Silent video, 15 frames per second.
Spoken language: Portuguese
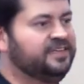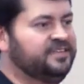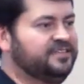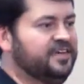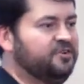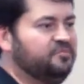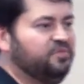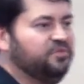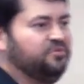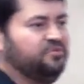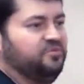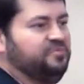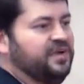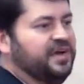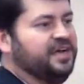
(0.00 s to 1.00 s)
é
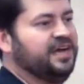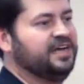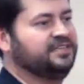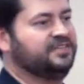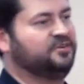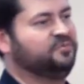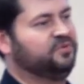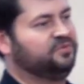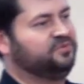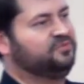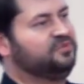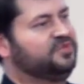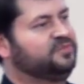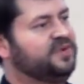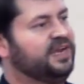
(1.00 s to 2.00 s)
0,1 para cá,
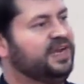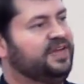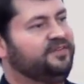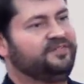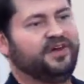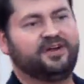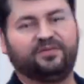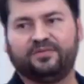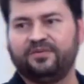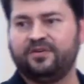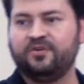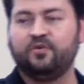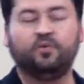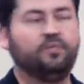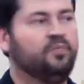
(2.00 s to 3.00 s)
0,2 para lá e vai um
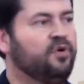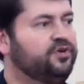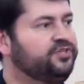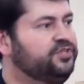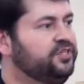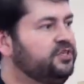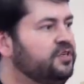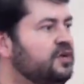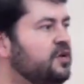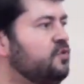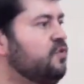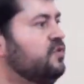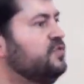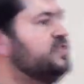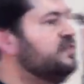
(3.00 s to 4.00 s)
monte,
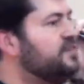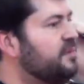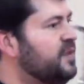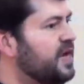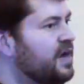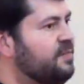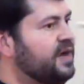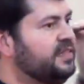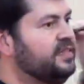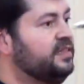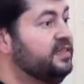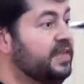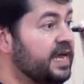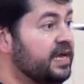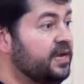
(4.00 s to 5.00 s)
quando você vai para a camada
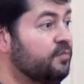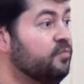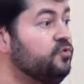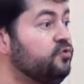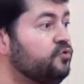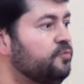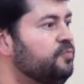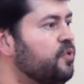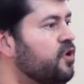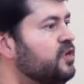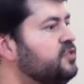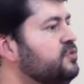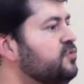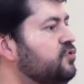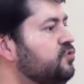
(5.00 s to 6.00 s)
interna, muito
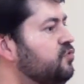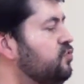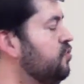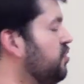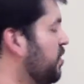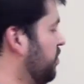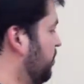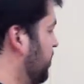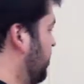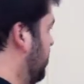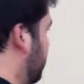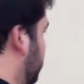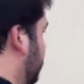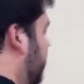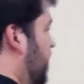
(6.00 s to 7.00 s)
próximo do núcleo,
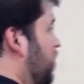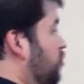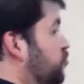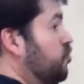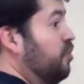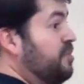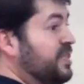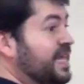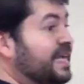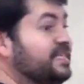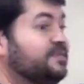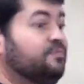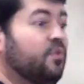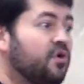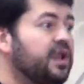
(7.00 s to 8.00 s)
né, os
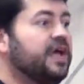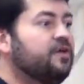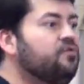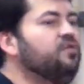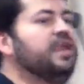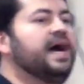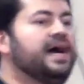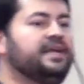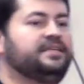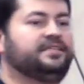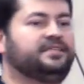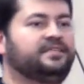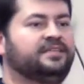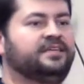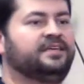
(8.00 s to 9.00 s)
orbitais
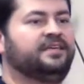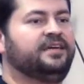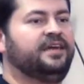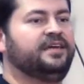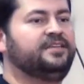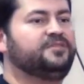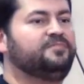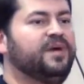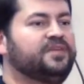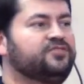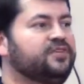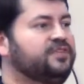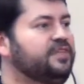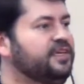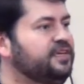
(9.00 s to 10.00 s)
moleculares eles
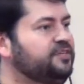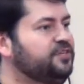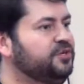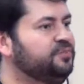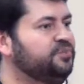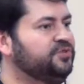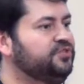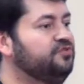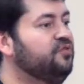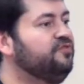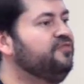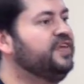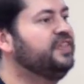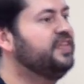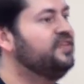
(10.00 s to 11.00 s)
passam a ter tipo de
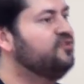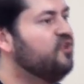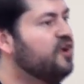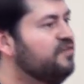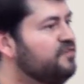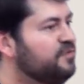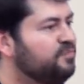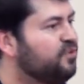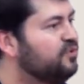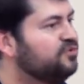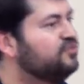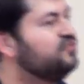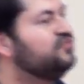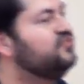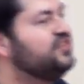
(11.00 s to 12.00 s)

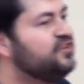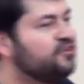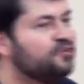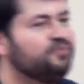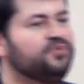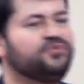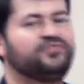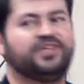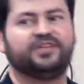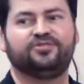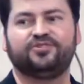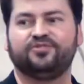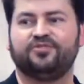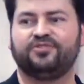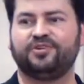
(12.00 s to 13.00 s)

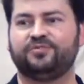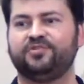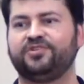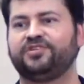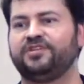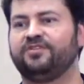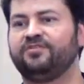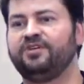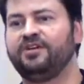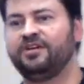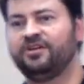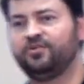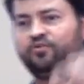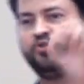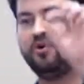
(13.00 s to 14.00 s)
99,5% de contribuição
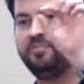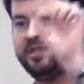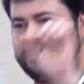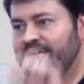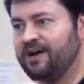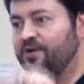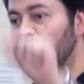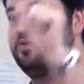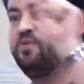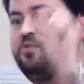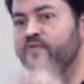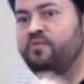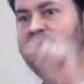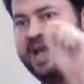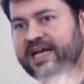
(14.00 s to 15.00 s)
do orbital
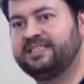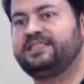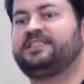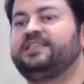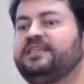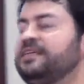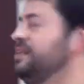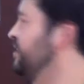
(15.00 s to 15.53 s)
1S